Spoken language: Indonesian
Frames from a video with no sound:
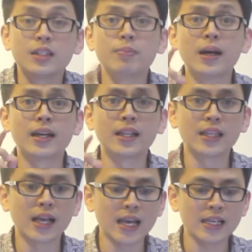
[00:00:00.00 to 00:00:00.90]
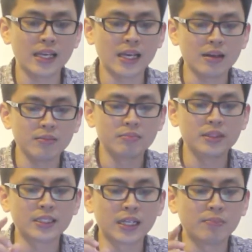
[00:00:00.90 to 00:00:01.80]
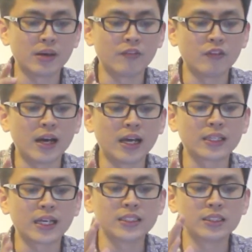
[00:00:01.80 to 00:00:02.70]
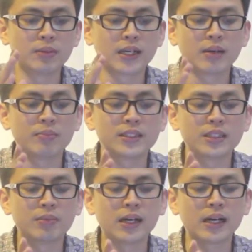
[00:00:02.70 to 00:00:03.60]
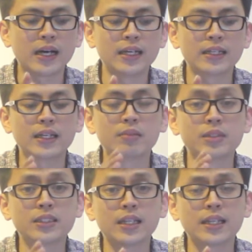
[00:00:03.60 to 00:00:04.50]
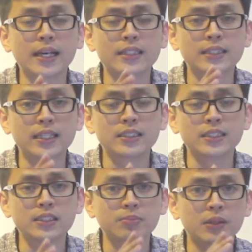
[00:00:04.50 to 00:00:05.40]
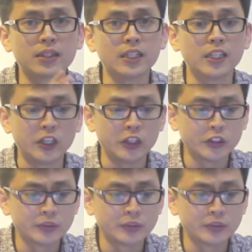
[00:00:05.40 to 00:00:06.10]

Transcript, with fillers: Di bagian tengahnya bisa dimanfaatkan sebagai meja makan yang bisa diekstensi seperti ini.